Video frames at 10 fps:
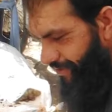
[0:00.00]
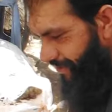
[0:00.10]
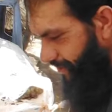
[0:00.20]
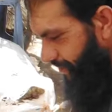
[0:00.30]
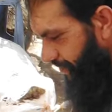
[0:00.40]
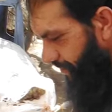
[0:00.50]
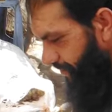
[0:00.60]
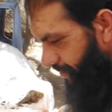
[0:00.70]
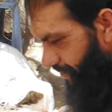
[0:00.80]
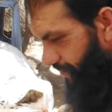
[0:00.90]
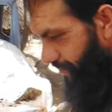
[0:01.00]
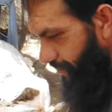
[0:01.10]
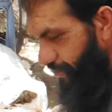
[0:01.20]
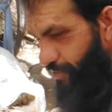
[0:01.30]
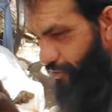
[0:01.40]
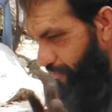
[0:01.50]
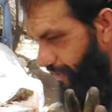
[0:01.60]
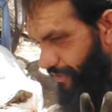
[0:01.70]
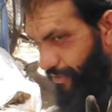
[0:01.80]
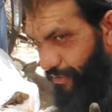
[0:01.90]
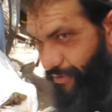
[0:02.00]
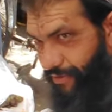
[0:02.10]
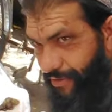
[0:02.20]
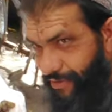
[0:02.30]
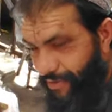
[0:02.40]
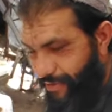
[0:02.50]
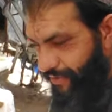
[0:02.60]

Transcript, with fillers: सात सौ अच्छे अच्छे